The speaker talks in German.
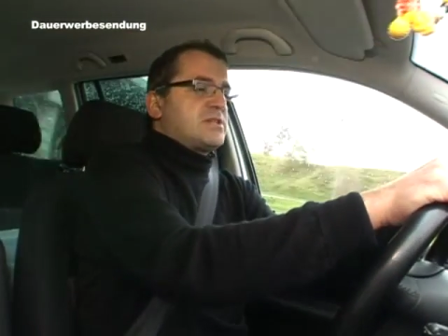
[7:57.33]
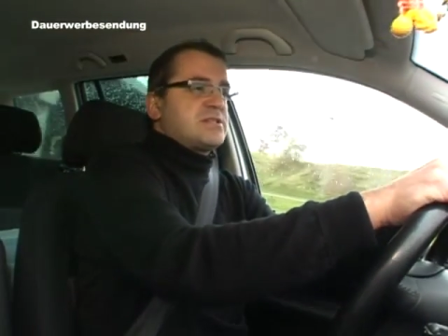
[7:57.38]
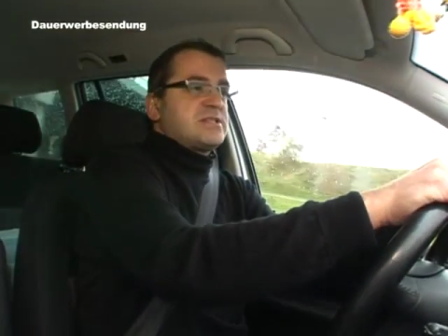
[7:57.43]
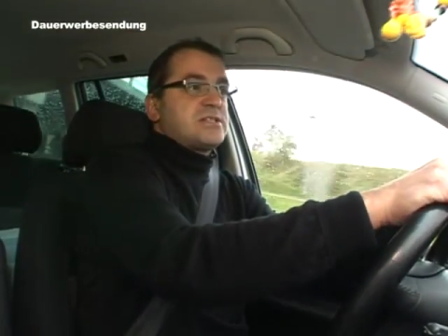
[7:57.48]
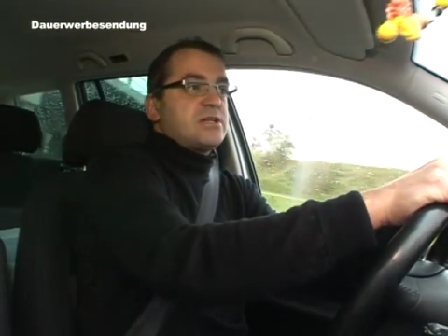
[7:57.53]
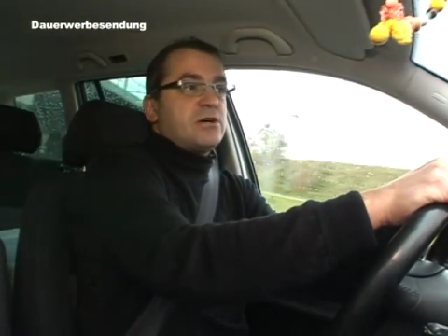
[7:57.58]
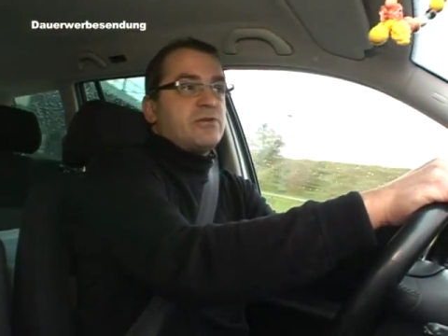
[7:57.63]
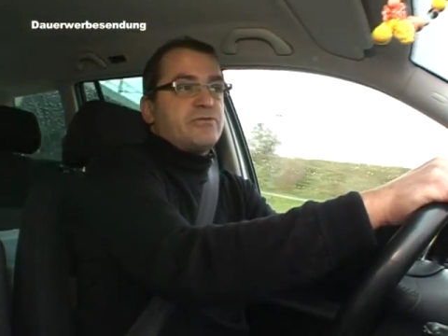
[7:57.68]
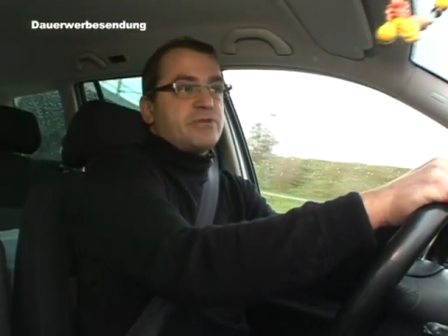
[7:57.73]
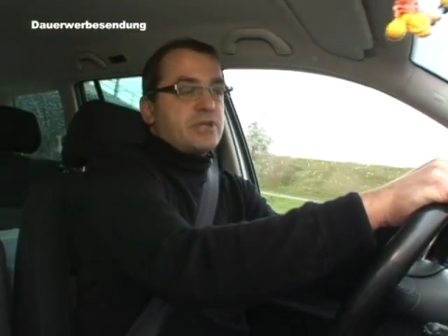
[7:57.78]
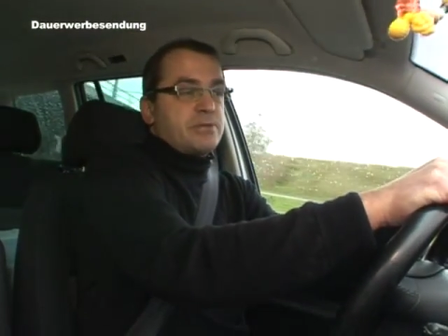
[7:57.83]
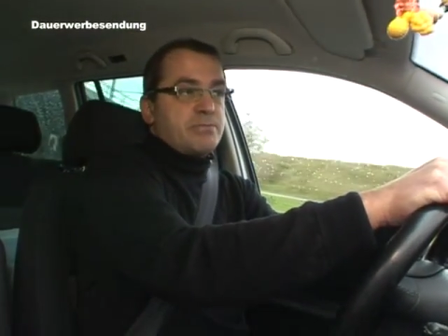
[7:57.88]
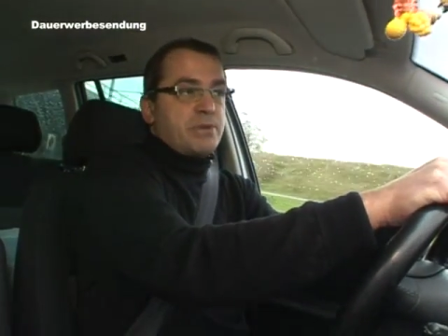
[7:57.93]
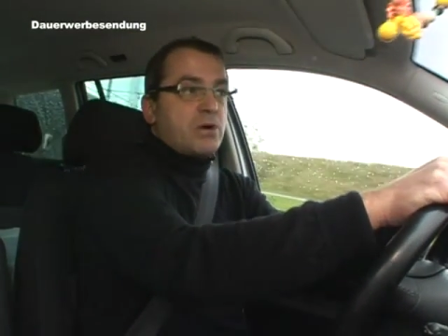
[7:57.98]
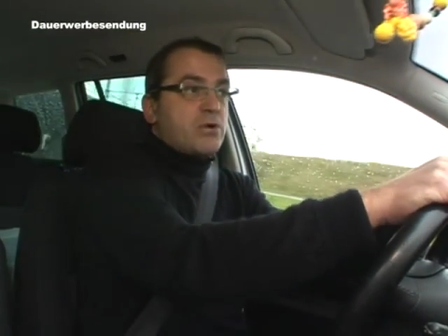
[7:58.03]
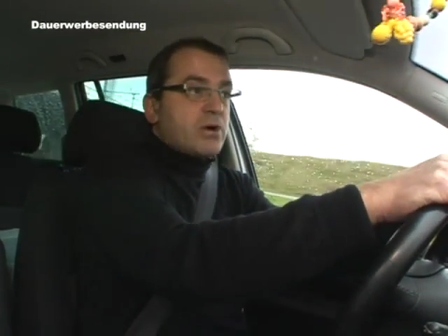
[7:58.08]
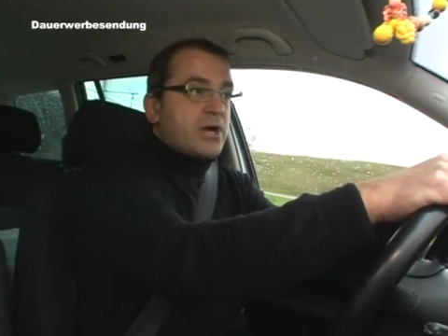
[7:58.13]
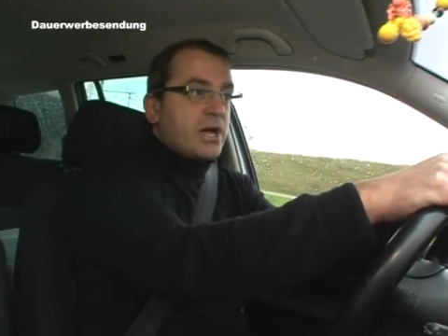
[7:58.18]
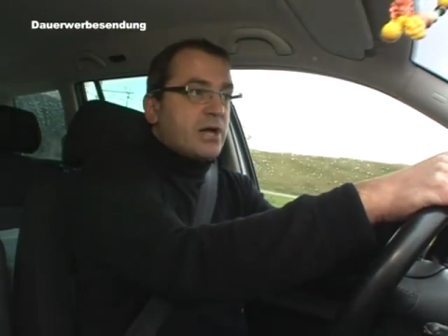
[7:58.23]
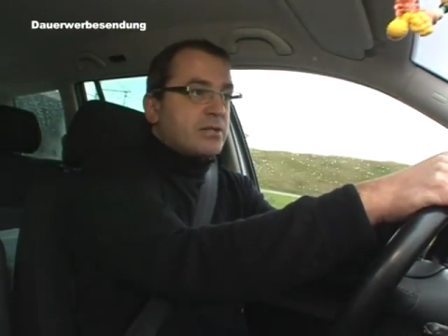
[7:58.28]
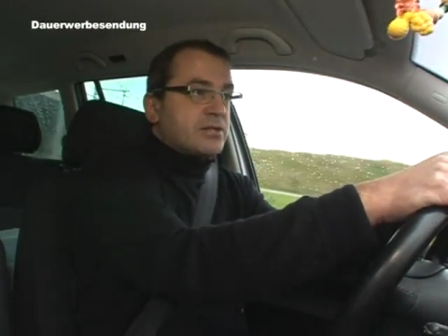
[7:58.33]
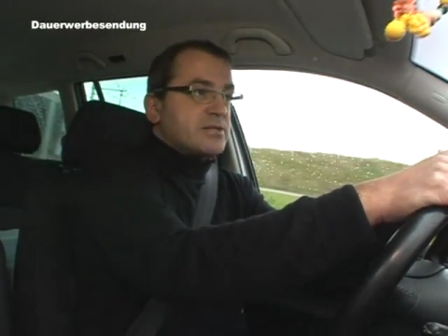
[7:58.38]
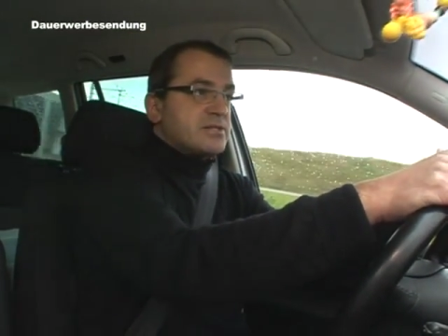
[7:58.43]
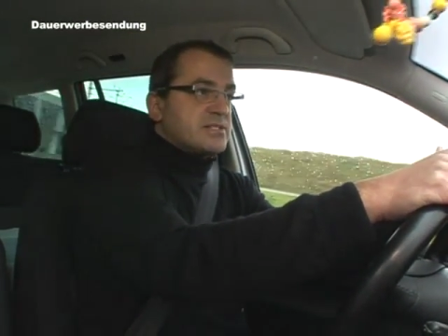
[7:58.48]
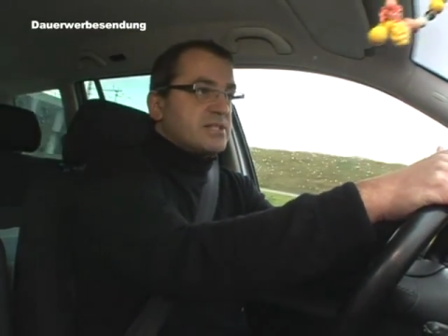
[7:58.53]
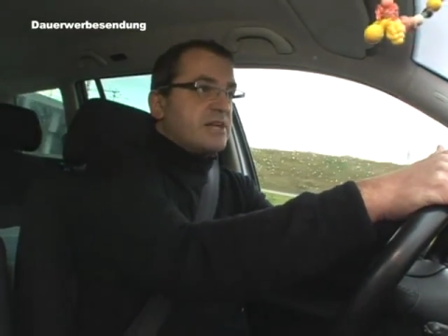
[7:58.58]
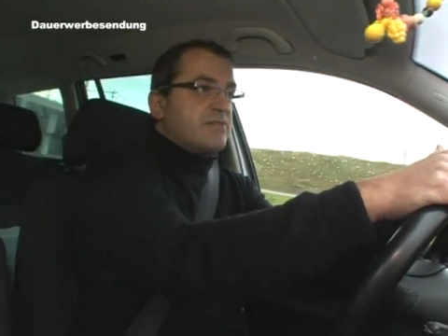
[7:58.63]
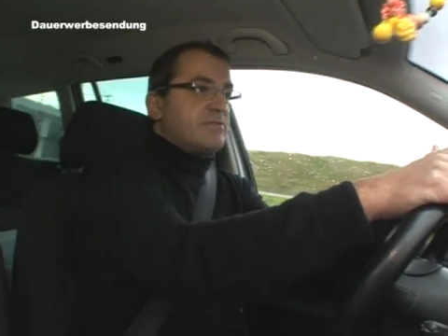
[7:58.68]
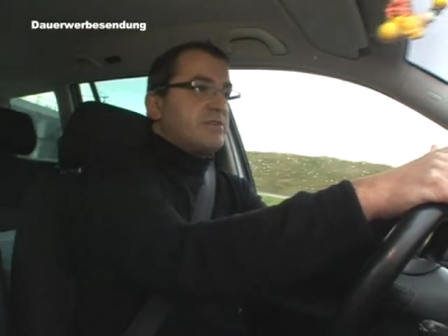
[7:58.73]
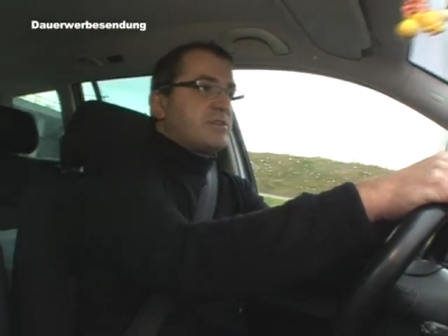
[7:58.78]
Das ist ja auch für den Bauherrn
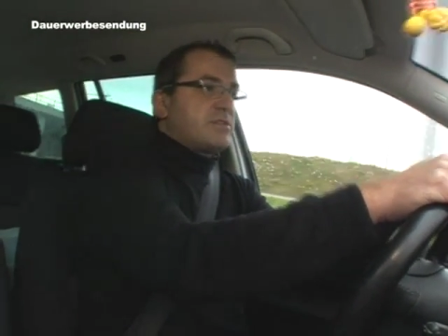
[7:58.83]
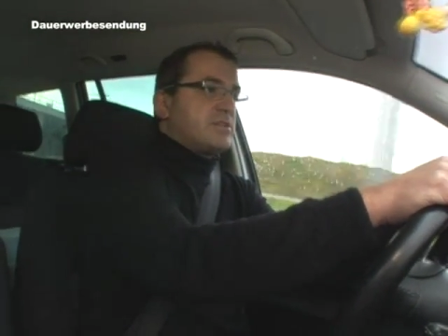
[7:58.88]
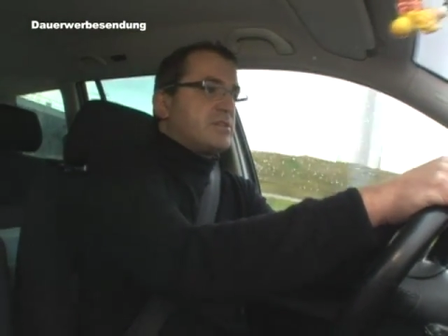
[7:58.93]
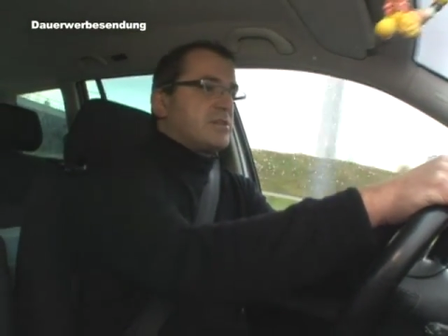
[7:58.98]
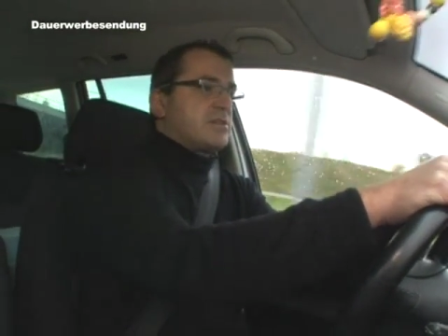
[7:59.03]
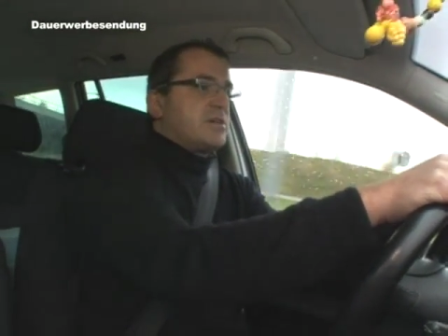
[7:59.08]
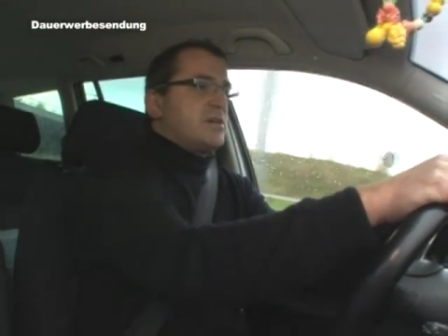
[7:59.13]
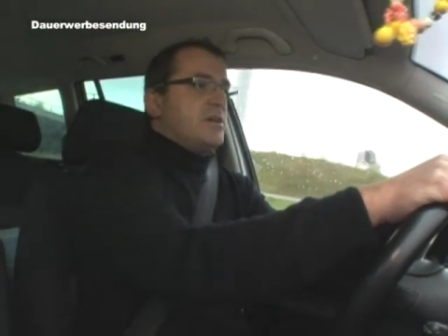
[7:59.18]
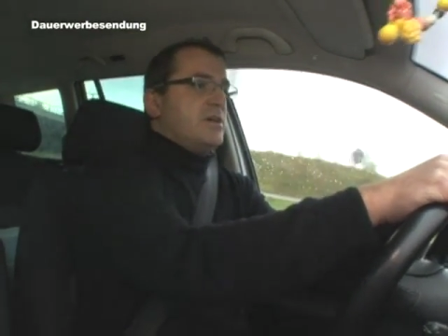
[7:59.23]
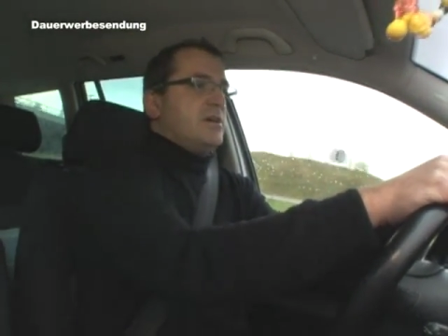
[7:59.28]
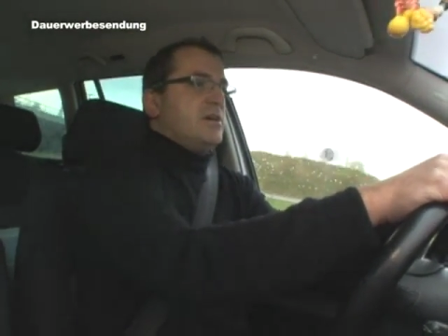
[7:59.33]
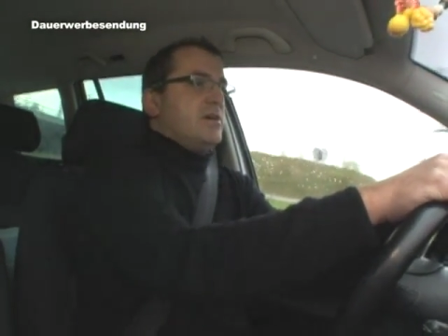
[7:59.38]
sehr wichtig,